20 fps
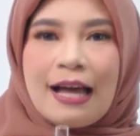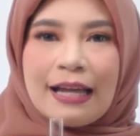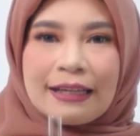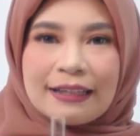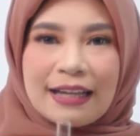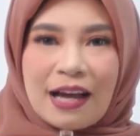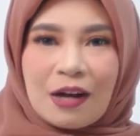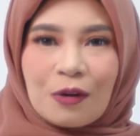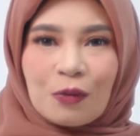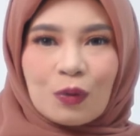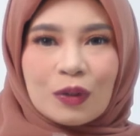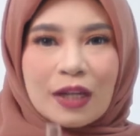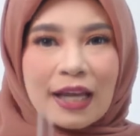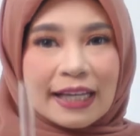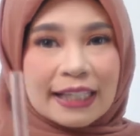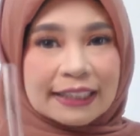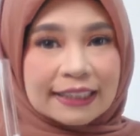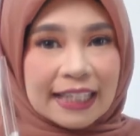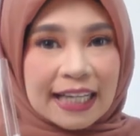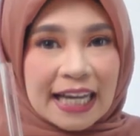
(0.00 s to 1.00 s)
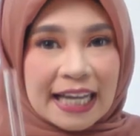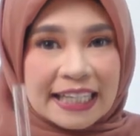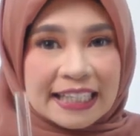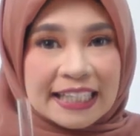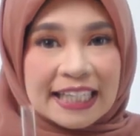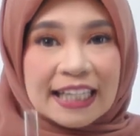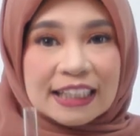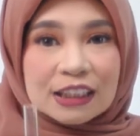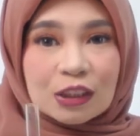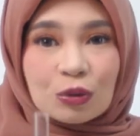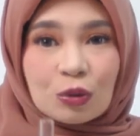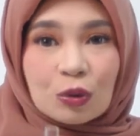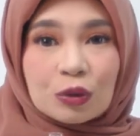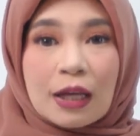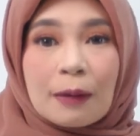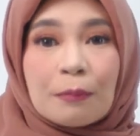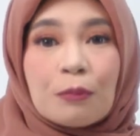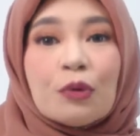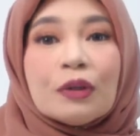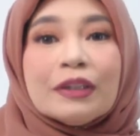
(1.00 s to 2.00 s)
Nah, ulangi cara ini ke seluruh
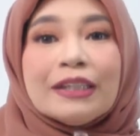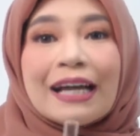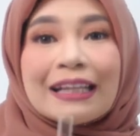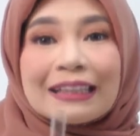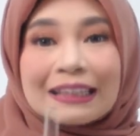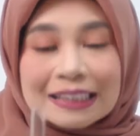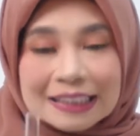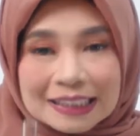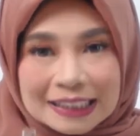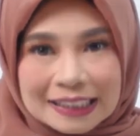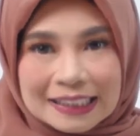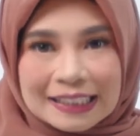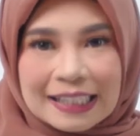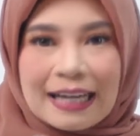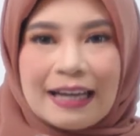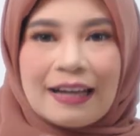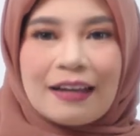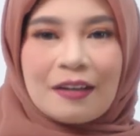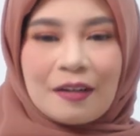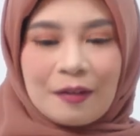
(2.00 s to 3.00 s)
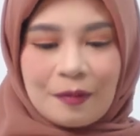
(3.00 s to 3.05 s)
tabung yang tersedia.